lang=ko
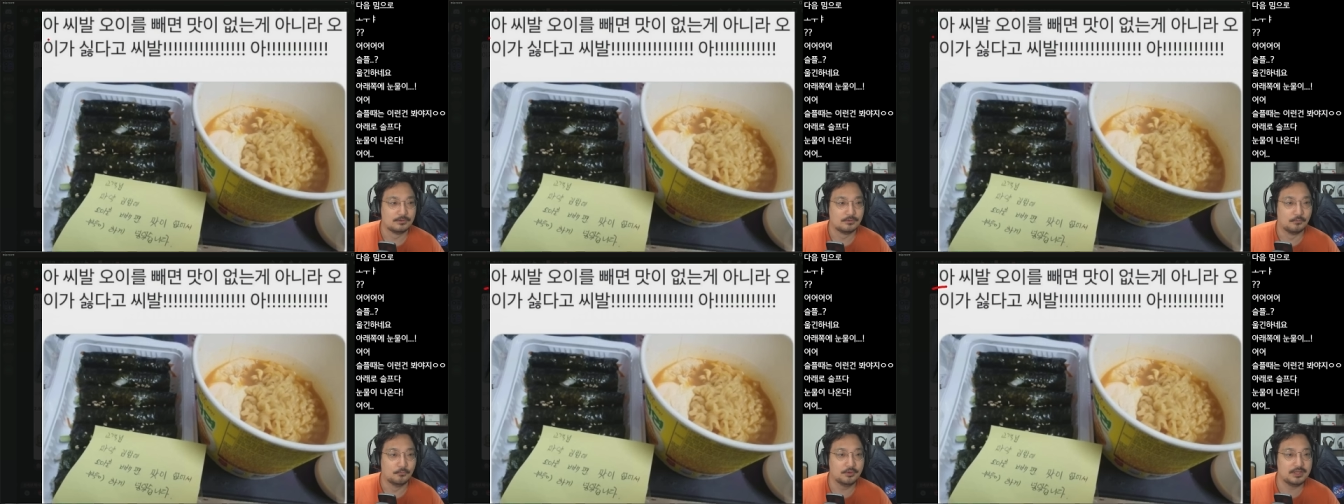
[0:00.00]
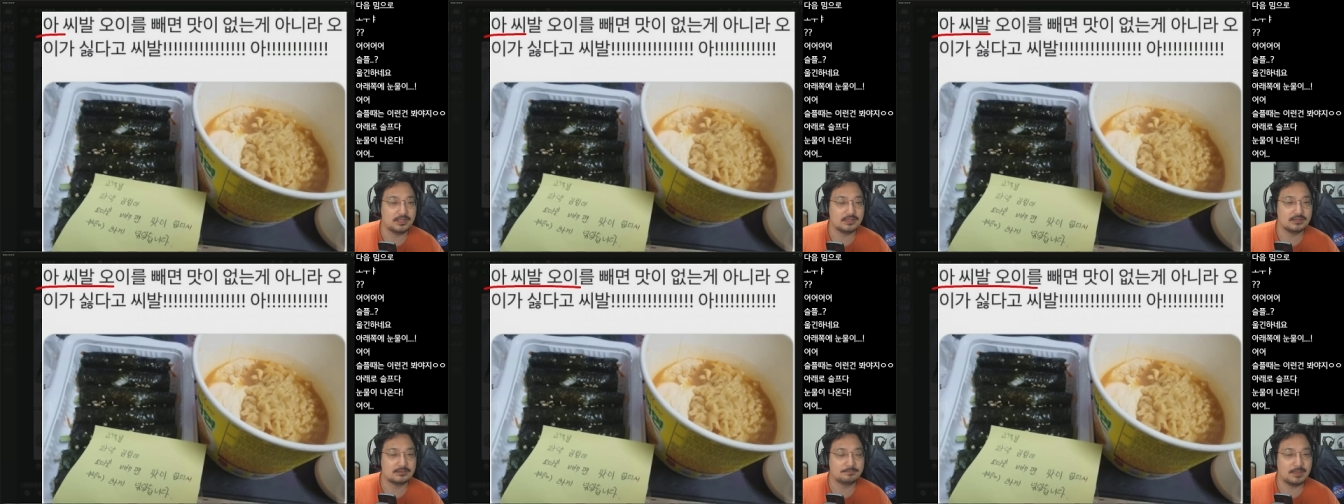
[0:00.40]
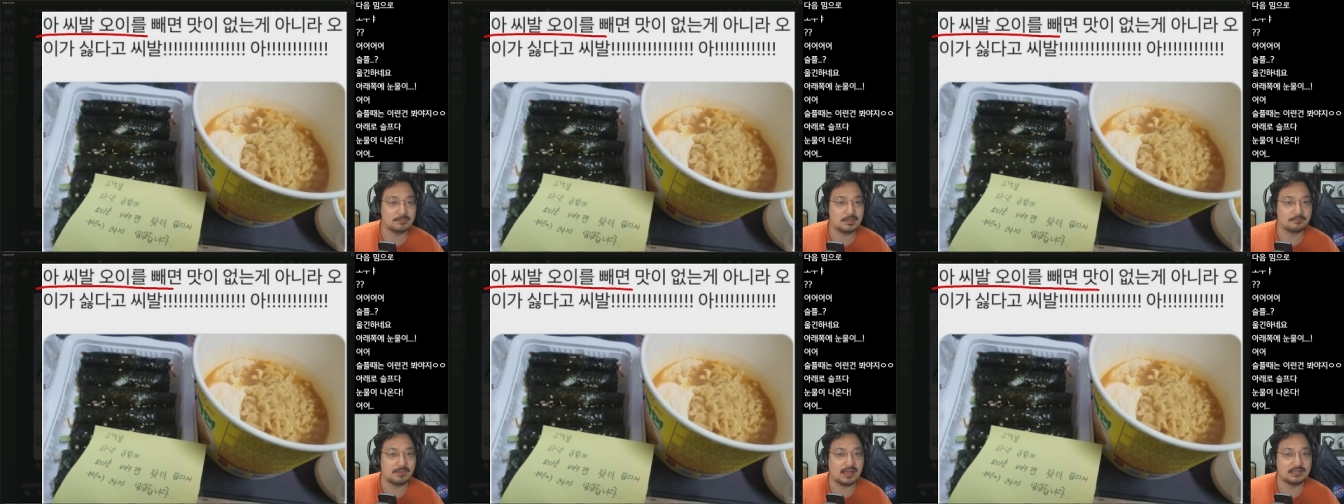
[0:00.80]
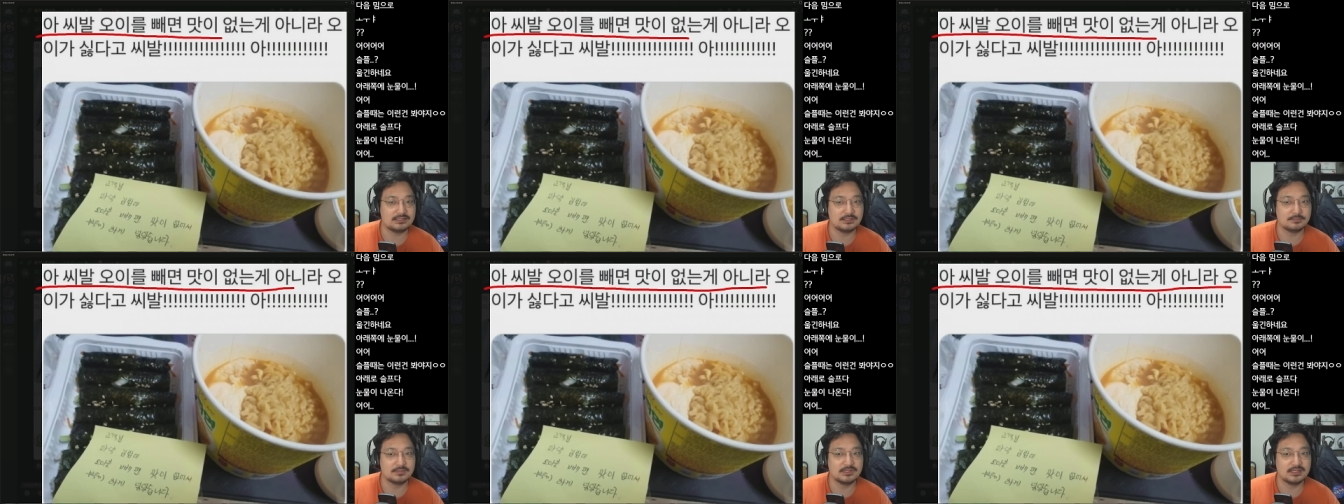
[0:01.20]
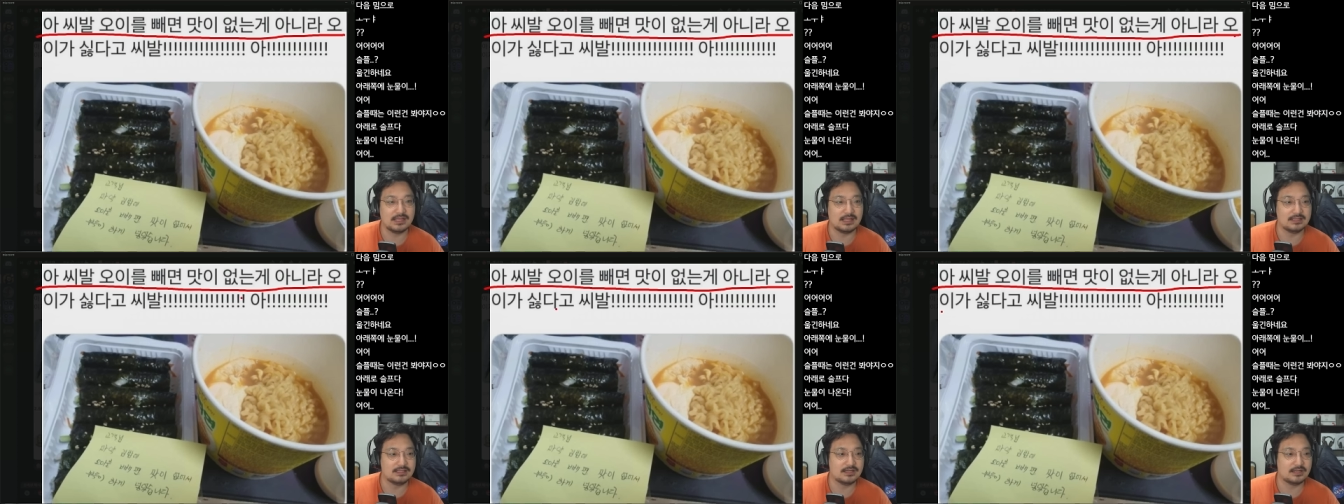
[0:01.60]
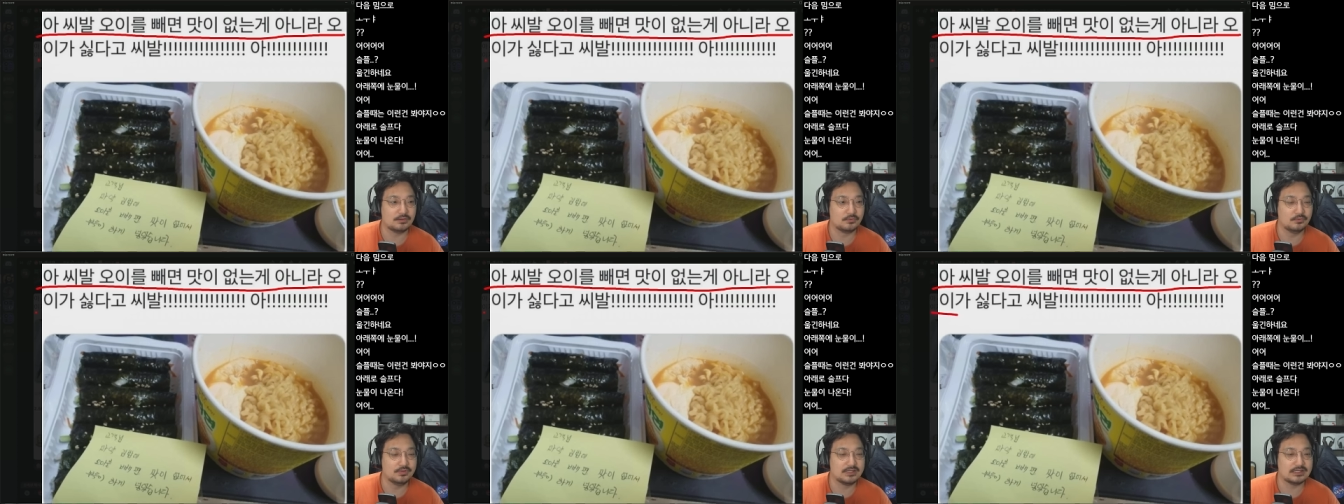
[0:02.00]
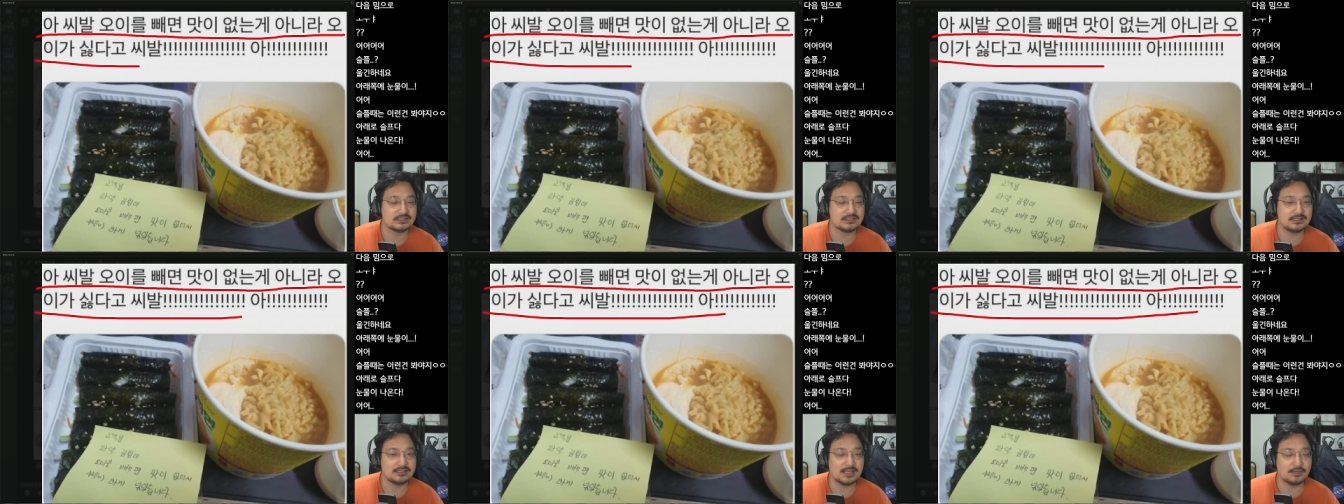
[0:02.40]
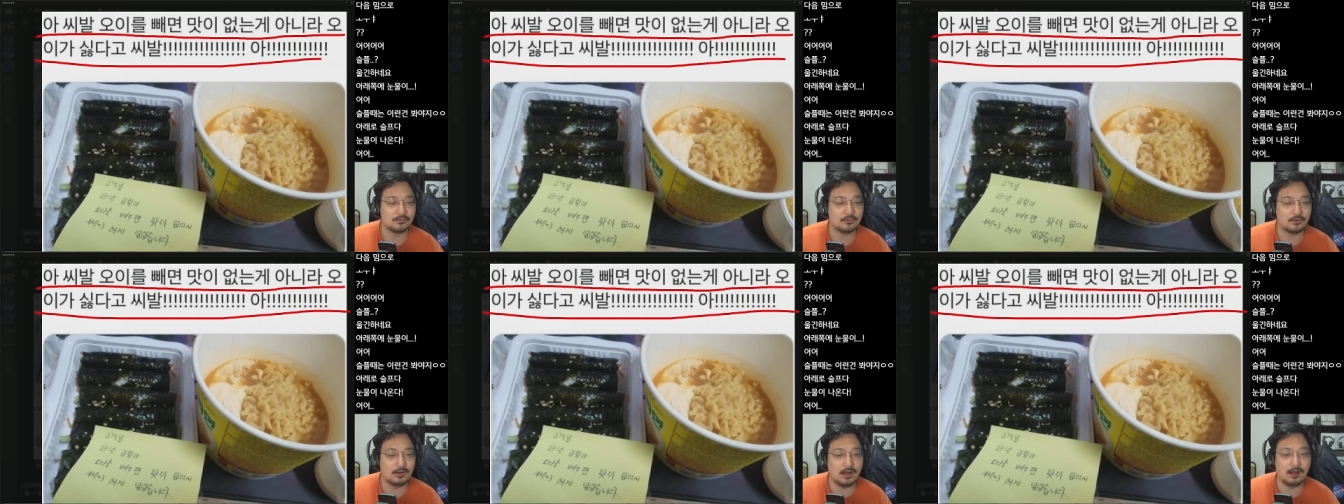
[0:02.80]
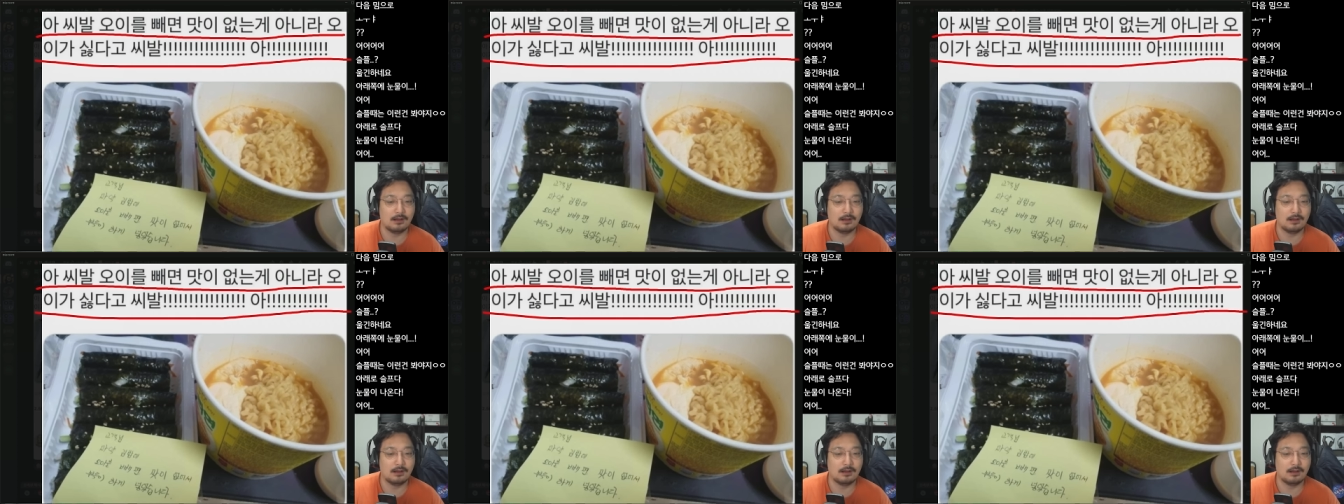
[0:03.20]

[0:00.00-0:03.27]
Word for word: 오이를 빼면 맛이 없는 게 아니라 오이가 싫다고!